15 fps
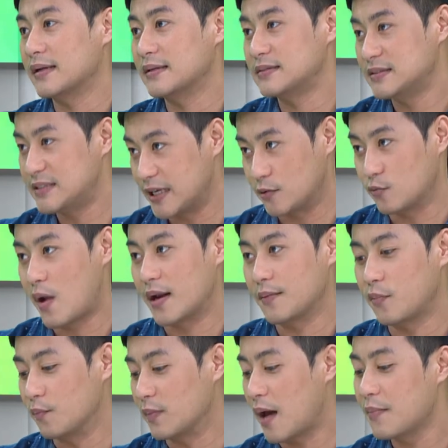ณเจ็ดวัน
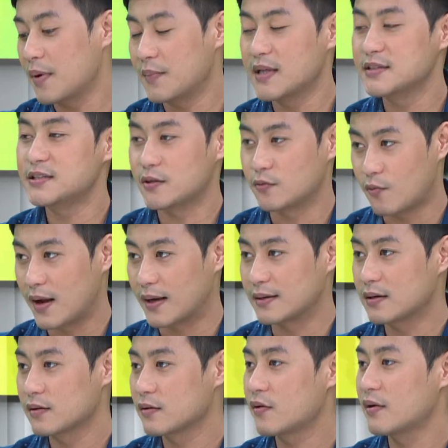ผมทำแบบเนี้ยเจ็ดวัน
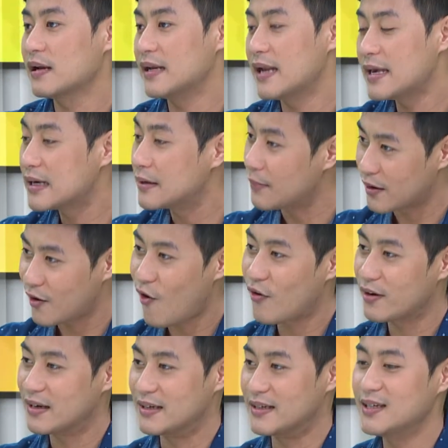ก็เลยได้เงินมาก้อ
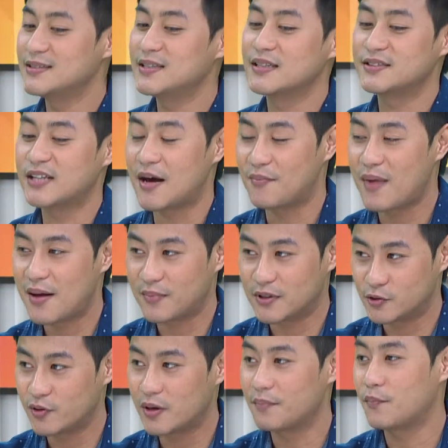นหนึ่งที่จะสามารถมา
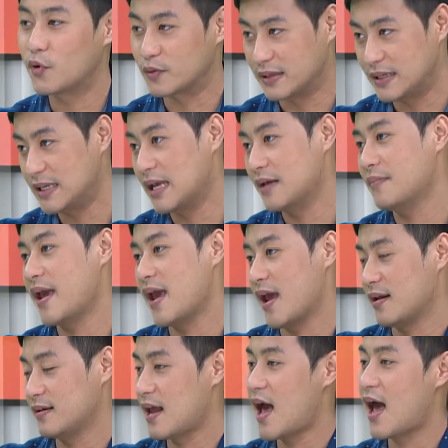ช่วยปลดหนี้ให้แม่
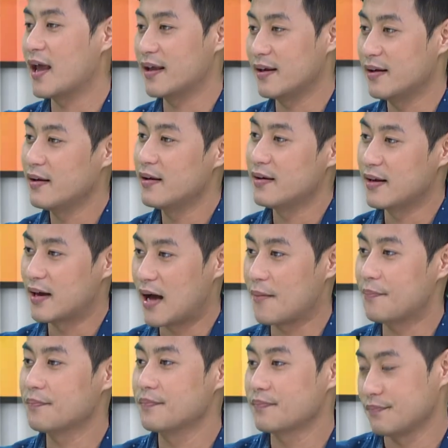ได้นะครับ